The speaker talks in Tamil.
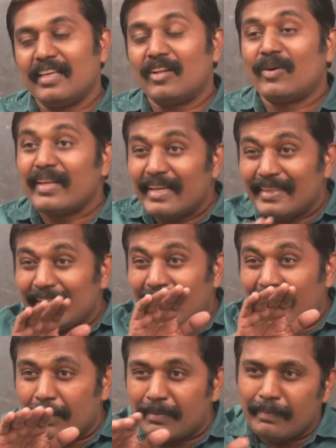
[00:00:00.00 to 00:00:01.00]
என்னுடைய
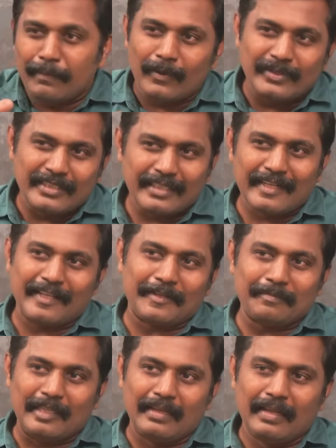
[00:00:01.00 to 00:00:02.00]
எதிர்காலமே போச்சுங்கிறார்
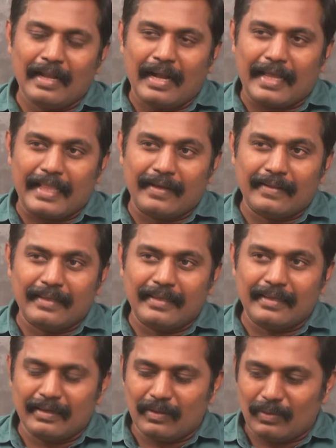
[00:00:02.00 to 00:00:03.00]
அதாவது
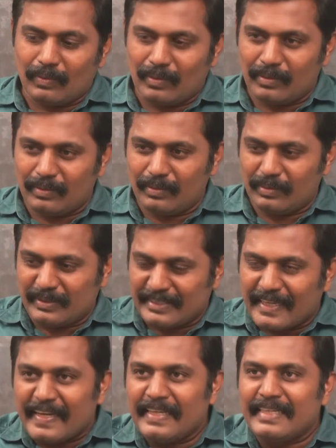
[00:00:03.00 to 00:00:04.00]
ஒரு
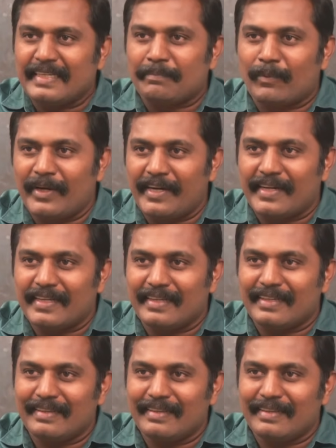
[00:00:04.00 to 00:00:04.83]
சிறைக்கு போயிட்டு